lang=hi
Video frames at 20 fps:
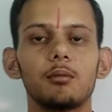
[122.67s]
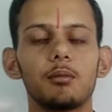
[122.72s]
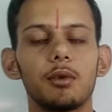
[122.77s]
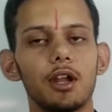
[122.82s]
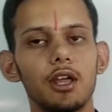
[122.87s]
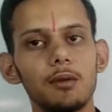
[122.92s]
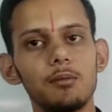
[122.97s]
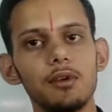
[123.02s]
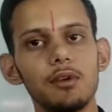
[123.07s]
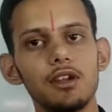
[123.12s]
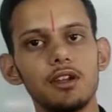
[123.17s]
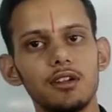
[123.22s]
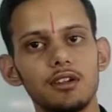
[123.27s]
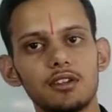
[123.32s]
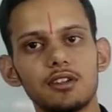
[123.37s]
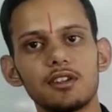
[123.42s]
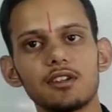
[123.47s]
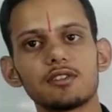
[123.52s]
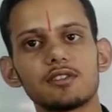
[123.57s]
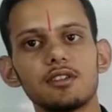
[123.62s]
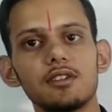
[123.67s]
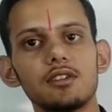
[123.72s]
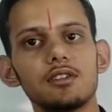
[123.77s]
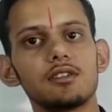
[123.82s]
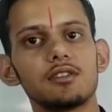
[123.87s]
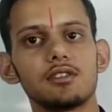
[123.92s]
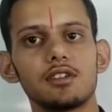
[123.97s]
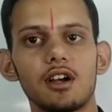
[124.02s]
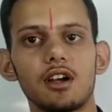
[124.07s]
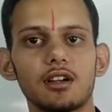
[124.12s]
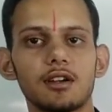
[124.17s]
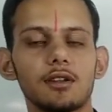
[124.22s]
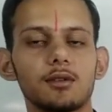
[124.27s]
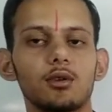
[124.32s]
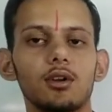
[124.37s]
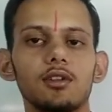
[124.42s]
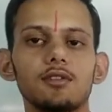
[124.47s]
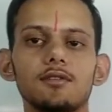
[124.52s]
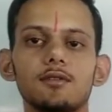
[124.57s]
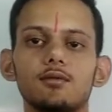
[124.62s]
पढ़ाई में इंटरेस्ट जागना
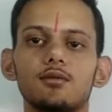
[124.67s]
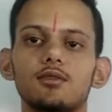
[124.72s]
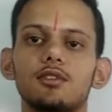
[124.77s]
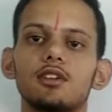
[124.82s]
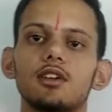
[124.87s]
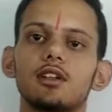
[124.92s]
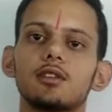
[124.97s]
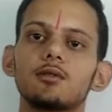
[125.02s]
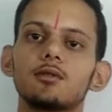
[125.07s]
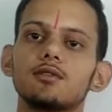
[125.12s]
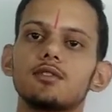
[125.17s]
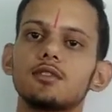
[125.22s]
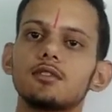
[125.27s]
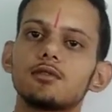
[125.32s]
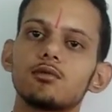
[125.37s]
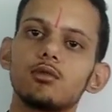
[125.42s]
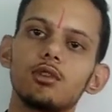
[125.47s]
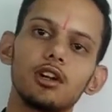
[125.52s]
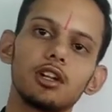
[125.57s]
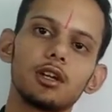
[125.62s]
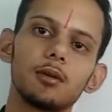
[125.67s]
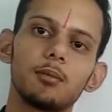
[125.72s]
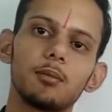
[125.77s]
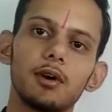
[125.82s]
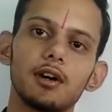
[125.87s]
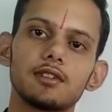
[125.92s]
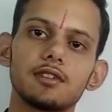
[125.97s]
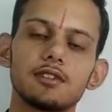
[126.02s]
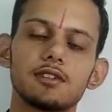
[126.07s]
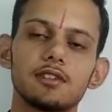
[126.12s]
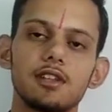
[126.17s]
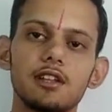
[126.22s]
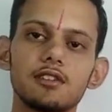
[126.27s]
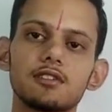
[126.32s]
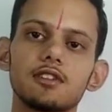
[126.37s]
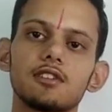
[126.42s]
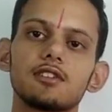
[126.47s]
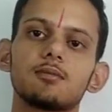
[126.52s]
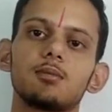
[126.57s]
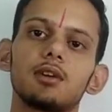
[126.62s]
थोड़ा ज़रूरी है तो जिन स्टूडेंट के पास इस
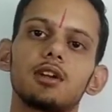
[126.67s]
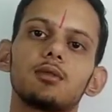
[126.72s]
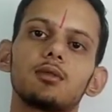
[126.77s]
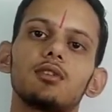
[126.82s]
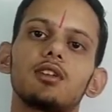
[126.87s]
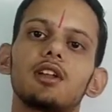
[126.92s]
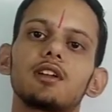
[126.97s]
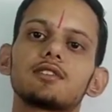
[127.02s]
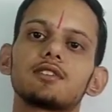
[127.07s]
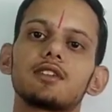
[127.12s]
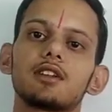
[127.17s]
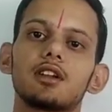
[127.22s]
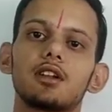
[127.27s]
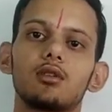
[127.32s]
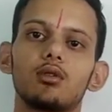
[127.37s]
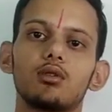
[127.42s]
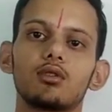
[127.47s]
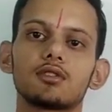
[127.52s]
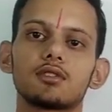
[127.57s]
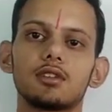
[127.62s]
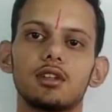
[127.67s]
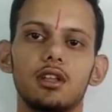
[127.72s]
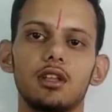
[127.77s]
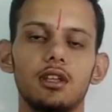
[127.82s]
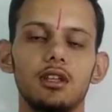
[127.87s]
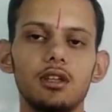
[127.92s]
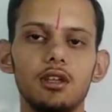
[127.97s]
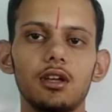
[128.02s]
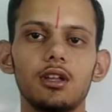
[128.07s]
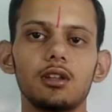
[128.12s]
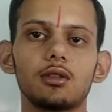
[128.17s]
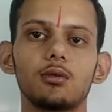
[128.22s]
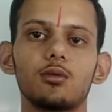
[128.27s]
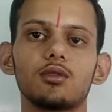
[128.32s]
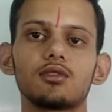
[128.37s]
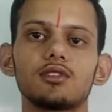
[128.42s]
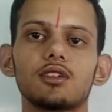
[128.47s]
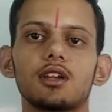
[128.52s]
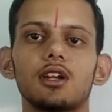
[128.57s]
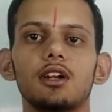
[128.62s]
लेक्चर इस पर्टिकुलर लेक्चर के नोट्स नहीं है तो
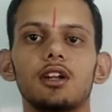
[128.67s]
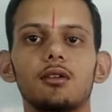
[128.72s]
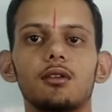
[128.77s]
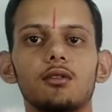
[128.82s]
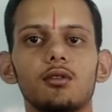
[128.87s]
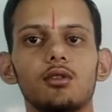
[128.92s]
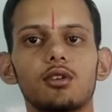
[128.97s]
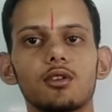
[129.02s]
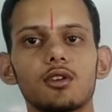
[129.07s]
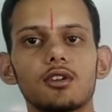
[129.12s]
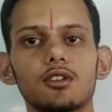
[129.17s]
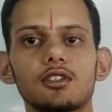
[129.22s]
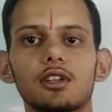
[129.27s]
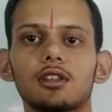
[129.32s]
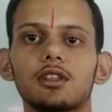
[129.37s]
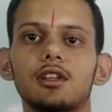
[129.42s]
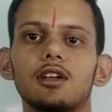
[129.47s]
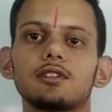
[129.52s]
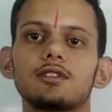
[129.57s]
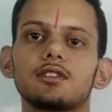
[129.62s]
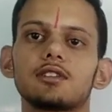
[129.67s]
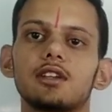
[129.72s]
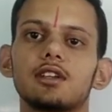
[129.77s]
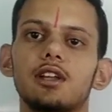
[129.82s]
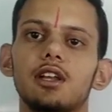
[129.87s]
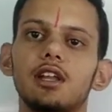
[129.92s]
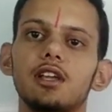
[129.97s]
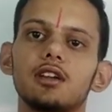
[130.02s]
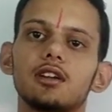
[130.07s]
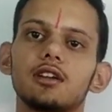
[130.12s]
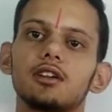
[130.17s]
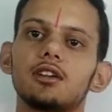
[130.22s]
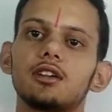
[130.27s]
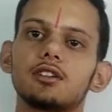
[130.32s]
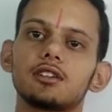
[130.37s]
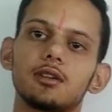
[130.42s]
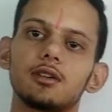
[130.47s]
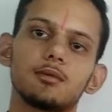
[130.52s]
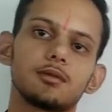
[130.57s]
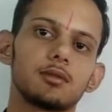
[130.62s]
वो जाके डाउनलोड कर सकता है जिसकी लिंक
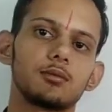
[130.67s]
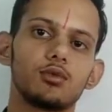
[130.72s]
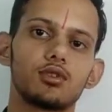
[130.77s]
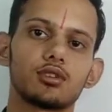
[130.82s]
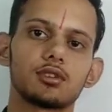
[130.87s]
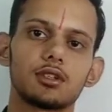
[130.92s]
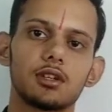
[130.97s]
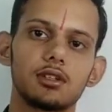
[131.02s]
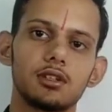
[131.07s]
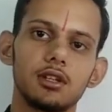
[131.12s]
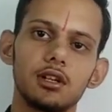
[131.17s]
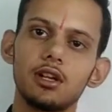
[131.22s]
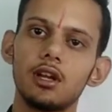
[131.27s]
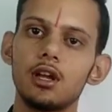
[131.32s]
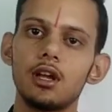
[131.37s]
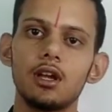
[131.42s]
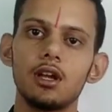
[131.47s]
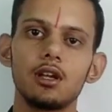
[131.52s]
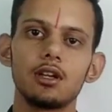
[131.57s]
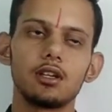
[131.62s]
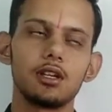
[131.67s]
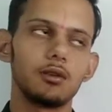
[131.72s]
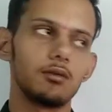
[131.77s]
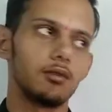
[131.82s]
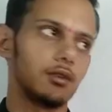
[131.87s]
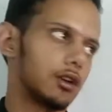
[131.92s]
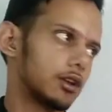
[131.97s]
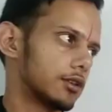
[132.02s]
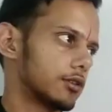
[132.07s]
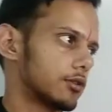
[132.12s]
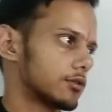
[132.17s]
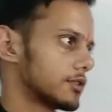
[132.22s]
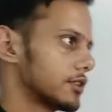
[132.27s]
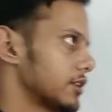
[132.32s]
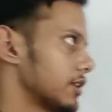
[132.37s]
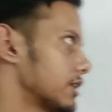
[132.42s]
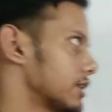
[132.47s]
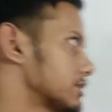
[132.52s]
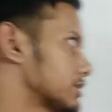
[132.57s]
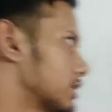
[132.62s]
डिस्क्रिप्शन बॉक्स के अंदर गिवन है तो
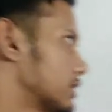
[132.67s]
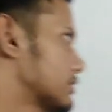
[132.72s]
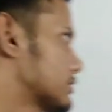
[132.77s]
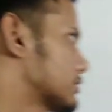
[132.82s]
चलिए आज का